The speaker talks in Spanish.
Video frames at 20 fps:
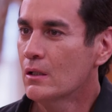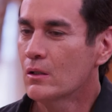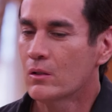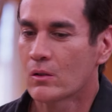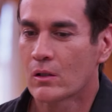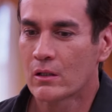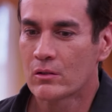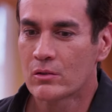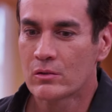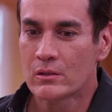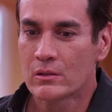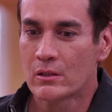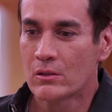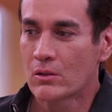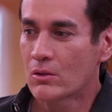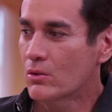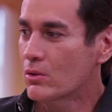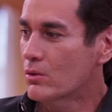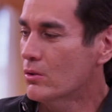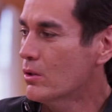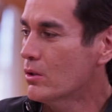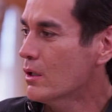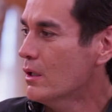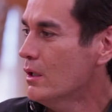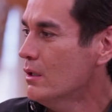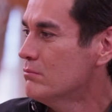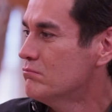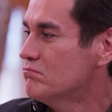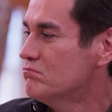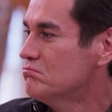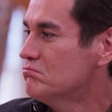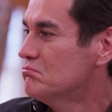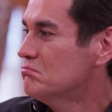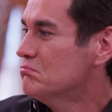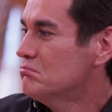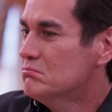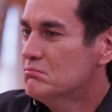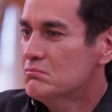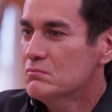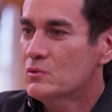Lo que sucedió con Olga,
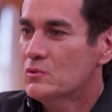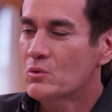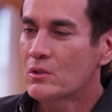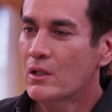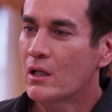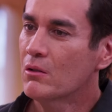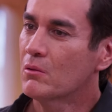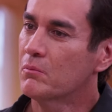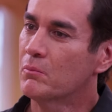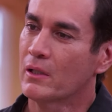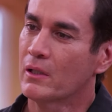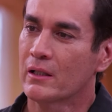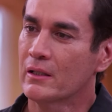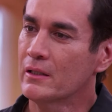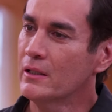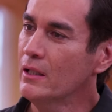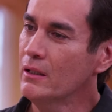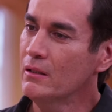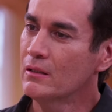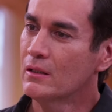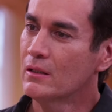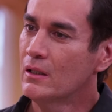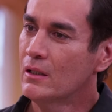nunca lo planeé.